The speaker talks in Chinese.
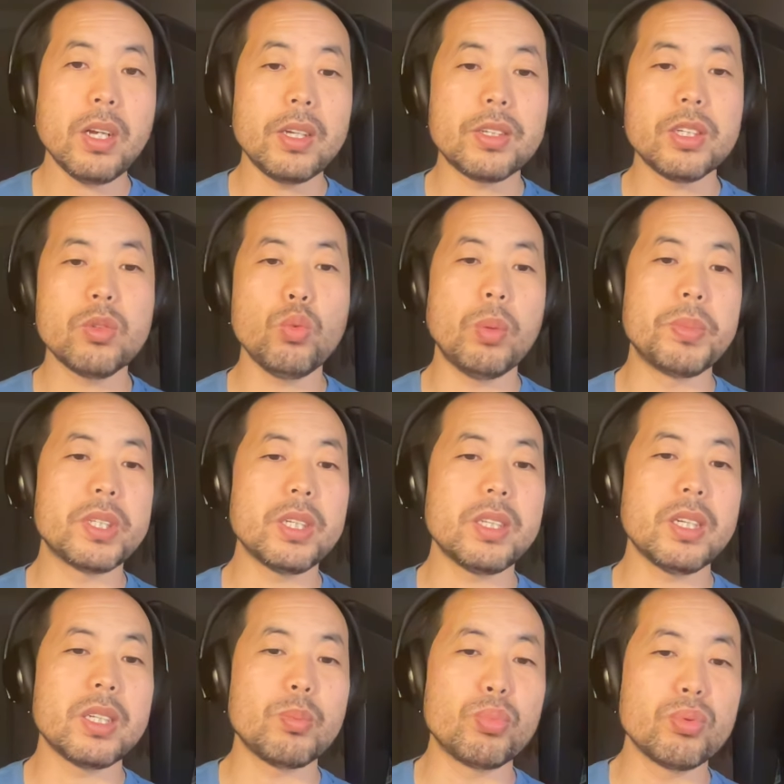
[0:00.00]
但其实我们
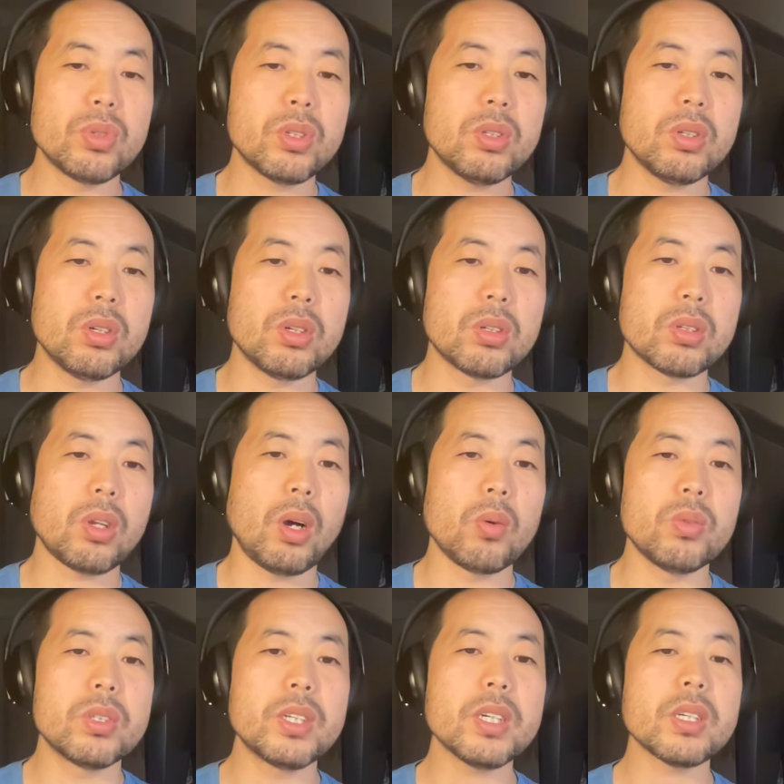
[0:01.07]
现在的不是
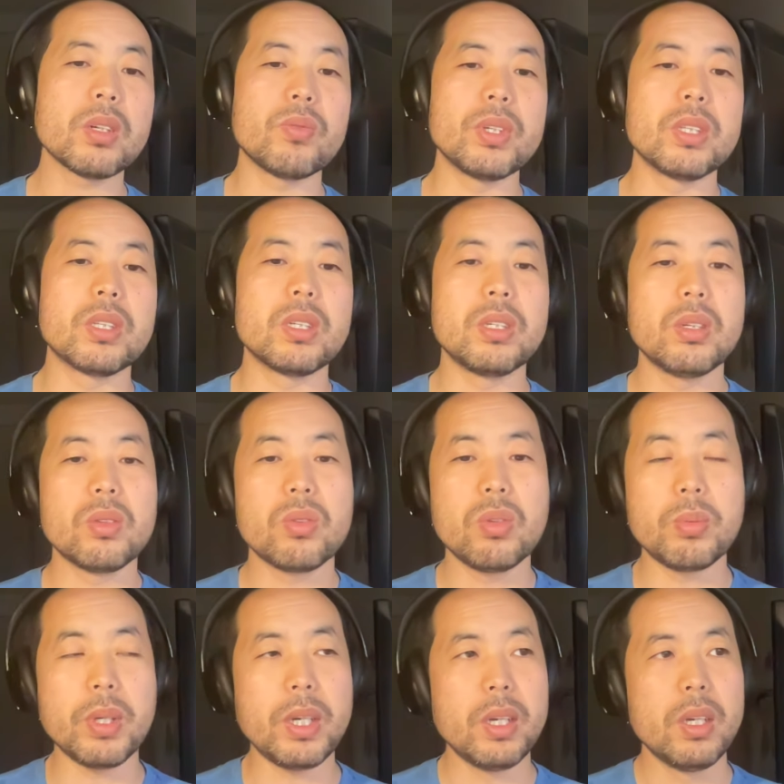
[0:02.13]
讨论这个的问题，
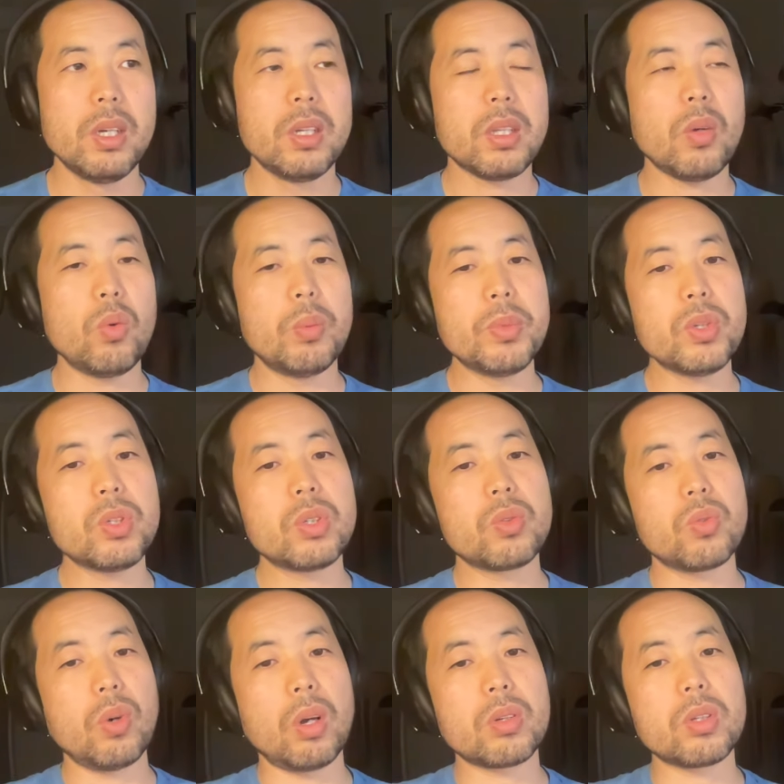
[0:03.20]
对不对？但我们
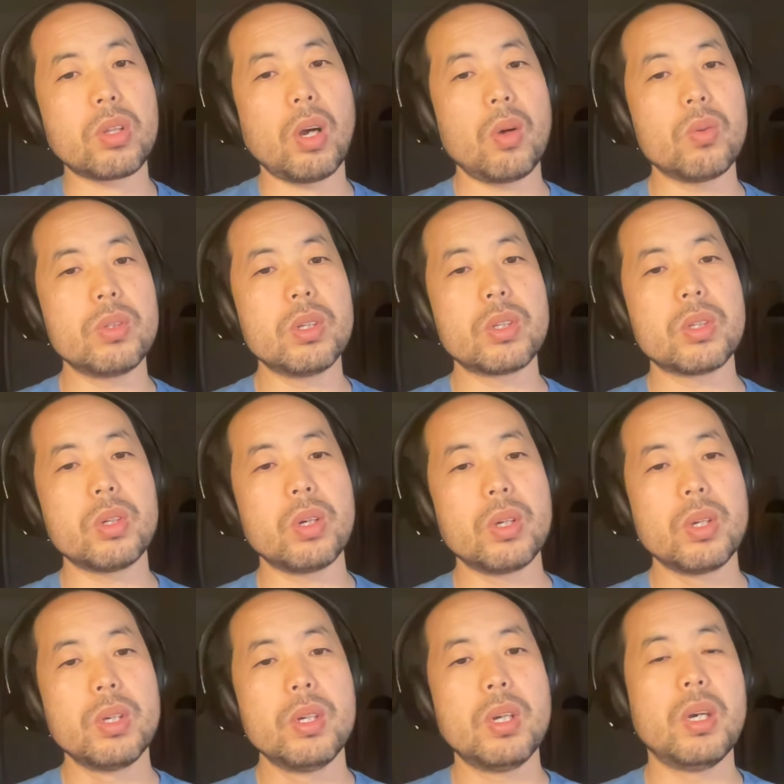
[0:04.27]
主要是讨论的
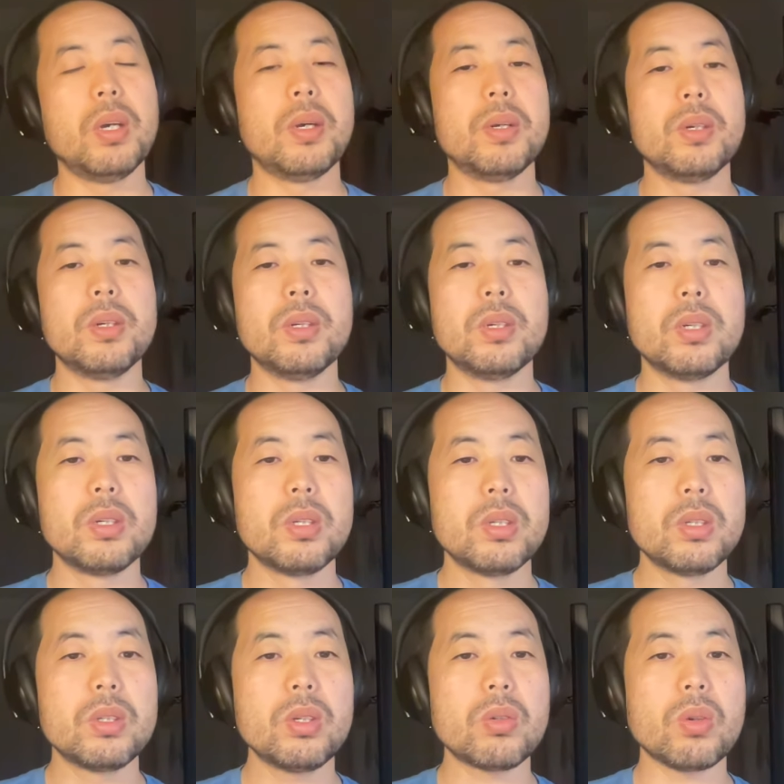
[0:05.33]
是呃
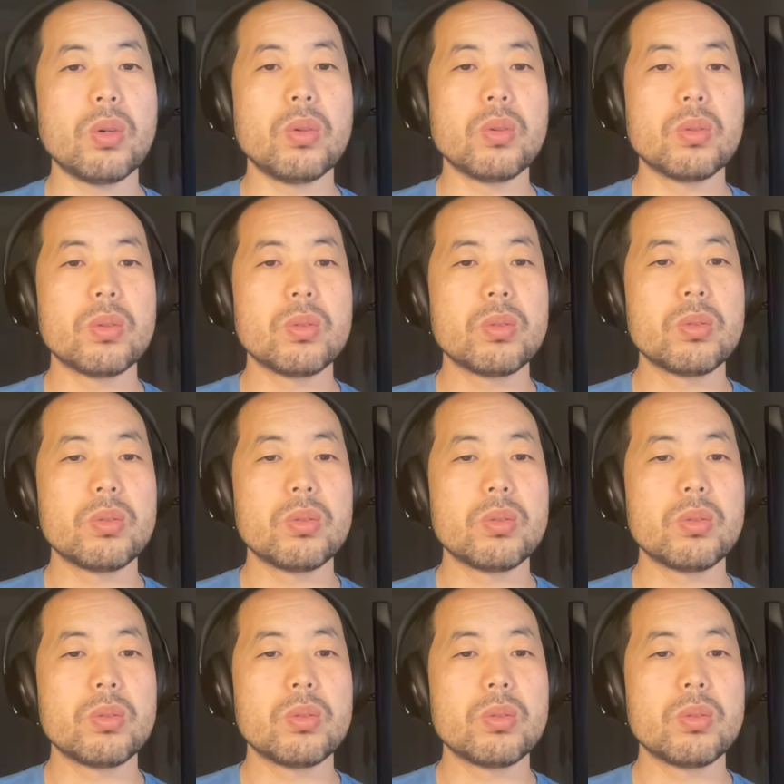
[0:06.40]
这种